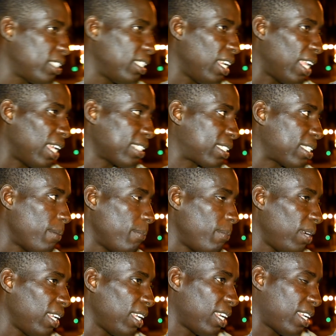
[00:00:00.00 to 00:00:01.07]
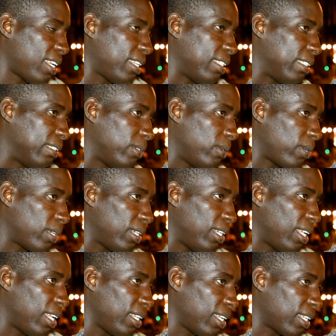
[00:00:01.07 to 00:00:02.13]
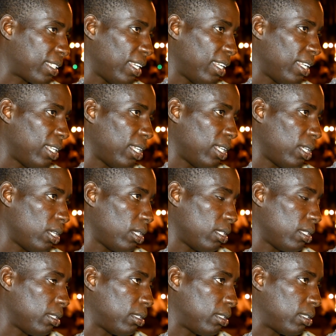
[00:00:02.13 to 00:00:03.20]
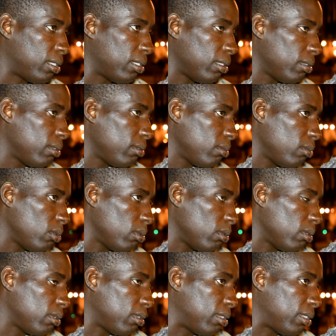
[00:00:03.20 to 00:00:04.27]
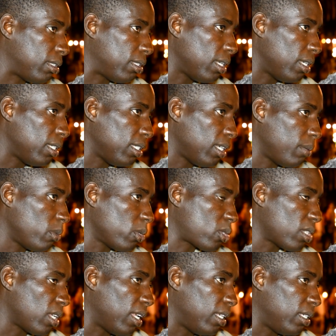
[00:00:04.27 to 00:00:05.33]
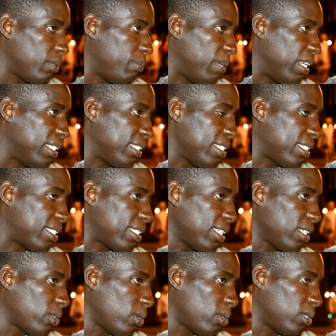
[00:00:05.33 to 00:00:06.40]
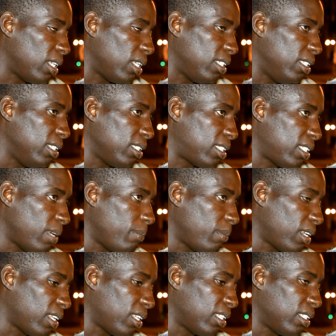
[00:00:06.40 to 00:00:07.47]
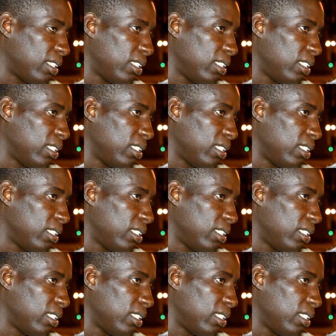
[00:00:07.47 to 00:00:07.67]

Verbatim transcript: de la asamblea ordinaria que eh, teníamos en 25 de diciembre